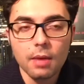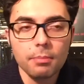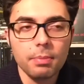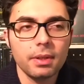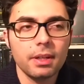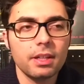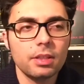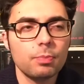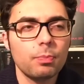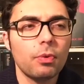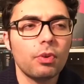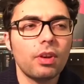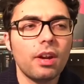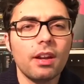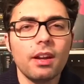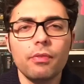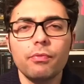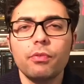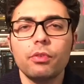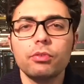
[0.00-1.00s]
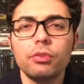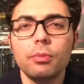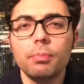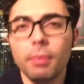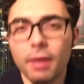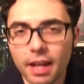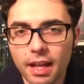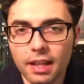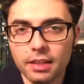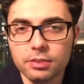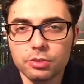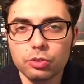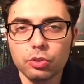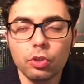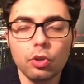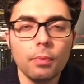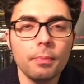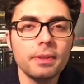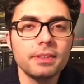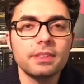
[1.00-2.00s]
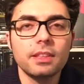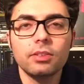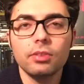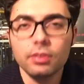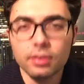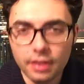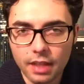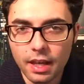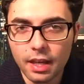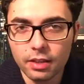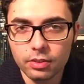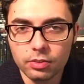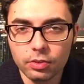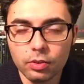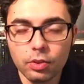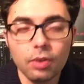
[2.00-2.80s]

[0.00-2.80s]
per esplorare a fondo il palazzo cazzo, come è stato ideato,